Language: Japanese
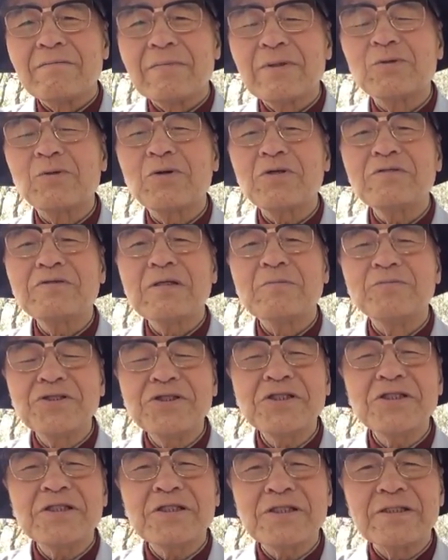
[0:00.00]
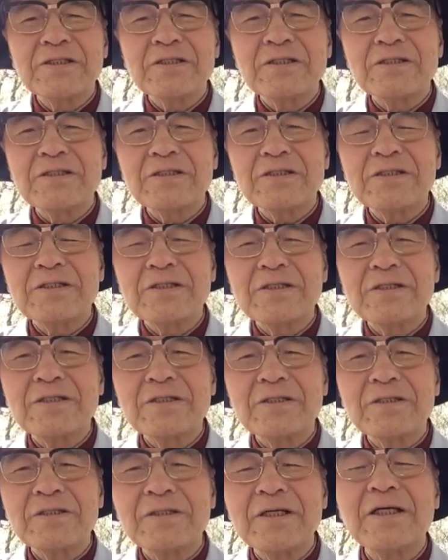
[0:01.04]
まあ、時には無視
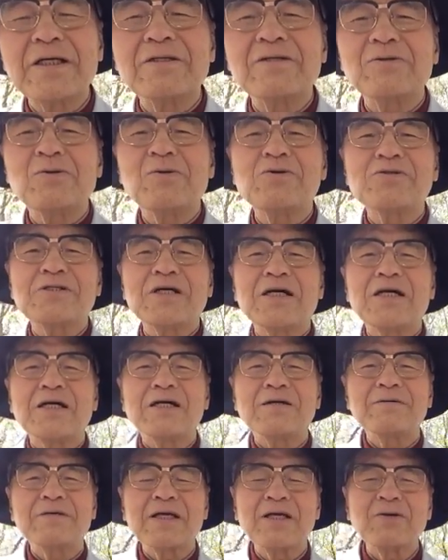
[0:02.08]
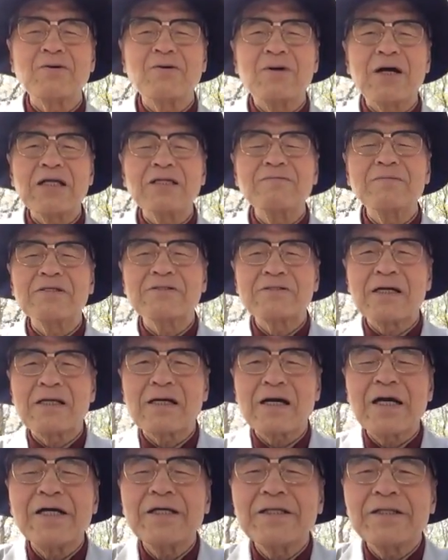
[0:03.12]
できる動作結構ありますか
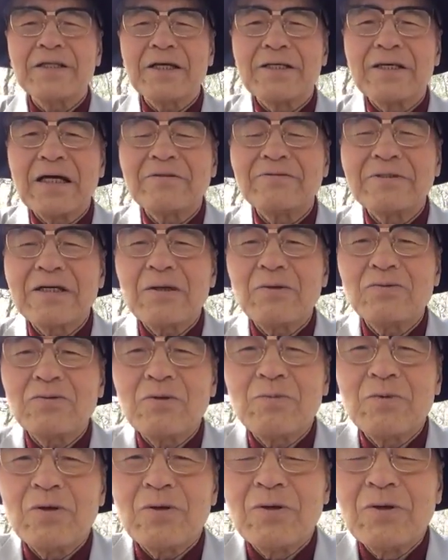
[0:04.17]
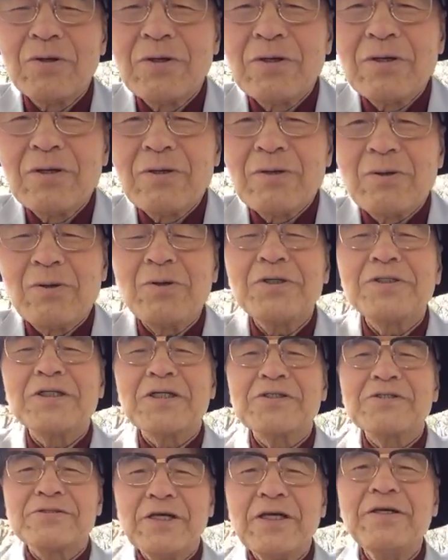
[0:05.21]
らかえって楽なことも多い
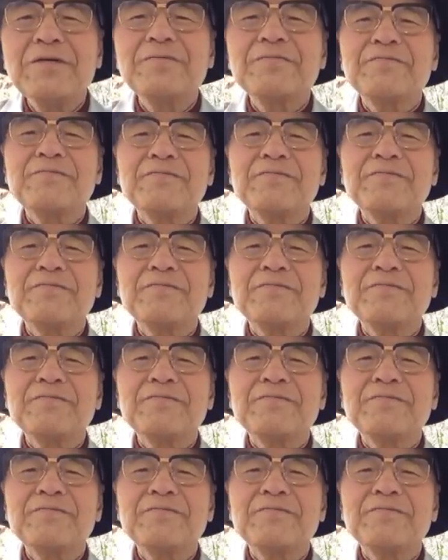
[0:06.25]
ですね。